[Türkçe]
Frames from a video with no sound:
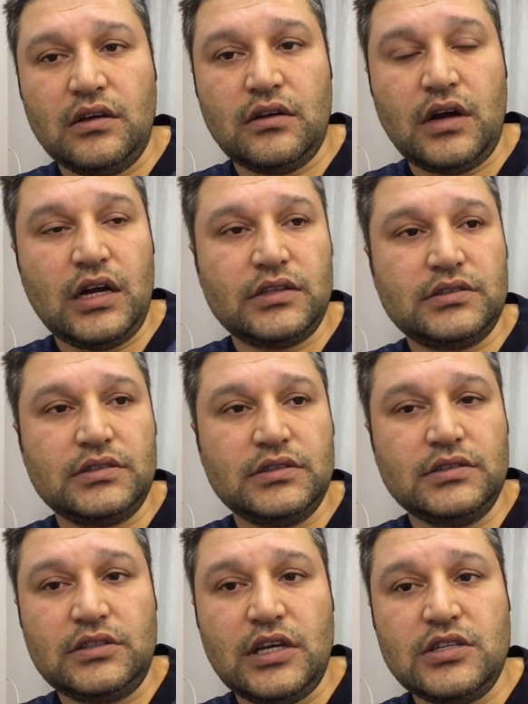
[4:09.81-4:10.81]

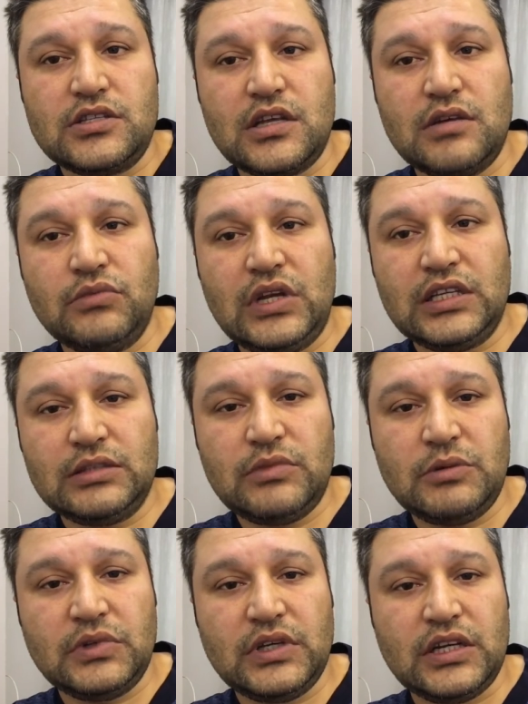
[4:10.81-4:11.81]
Artı te İstanbul'a
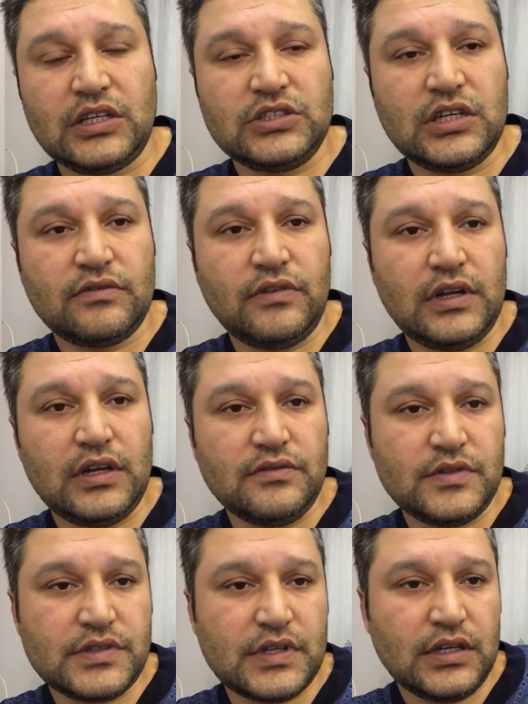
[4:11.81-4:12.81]
gitmem gerekecek falan
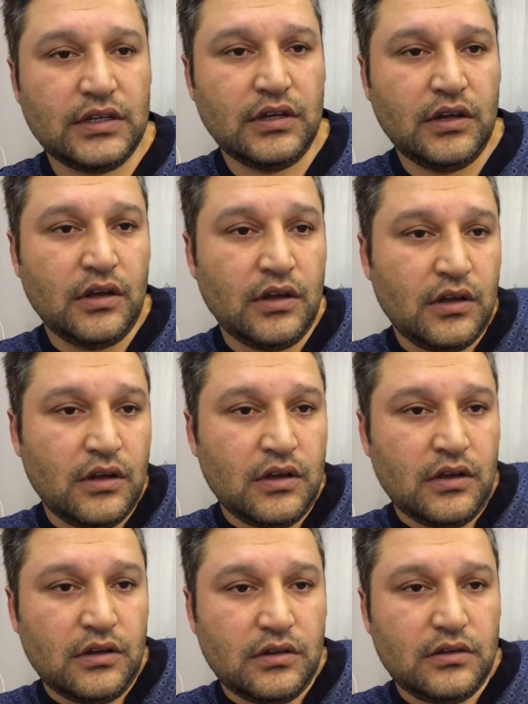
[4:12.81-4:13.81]
fistan.
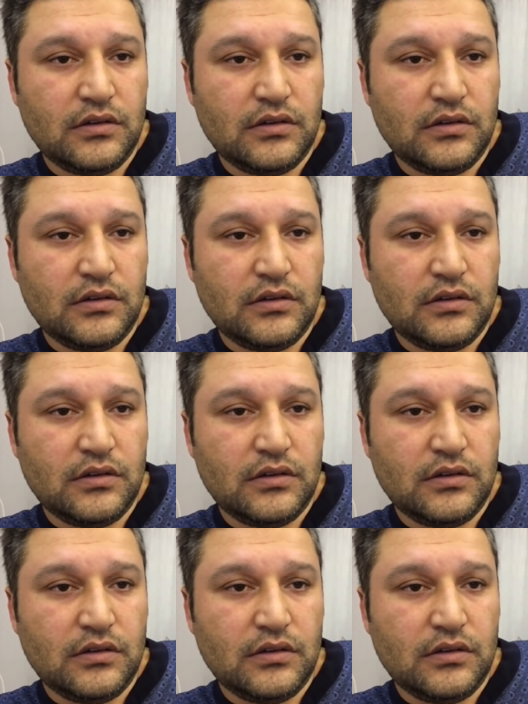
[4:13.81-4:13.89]
Ee,